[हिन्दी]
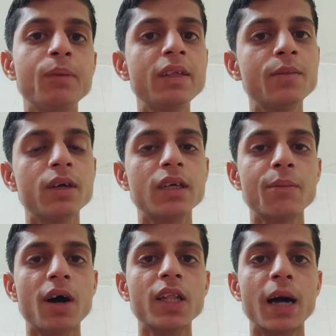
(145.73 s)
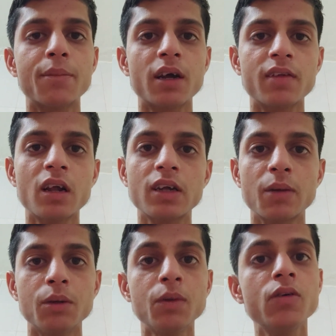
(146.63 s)
20 मई के बाद आपका रिजल्ट
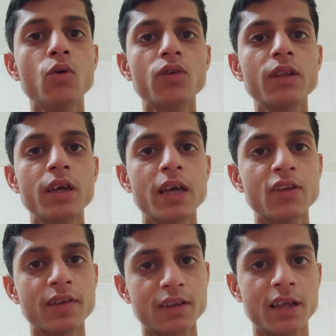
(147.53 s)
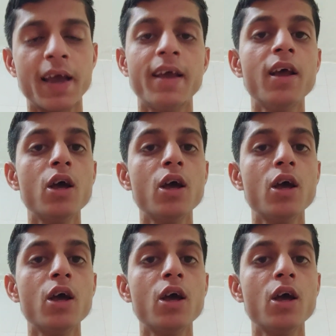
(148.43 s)
कभी भी घोषित किया जा सकता है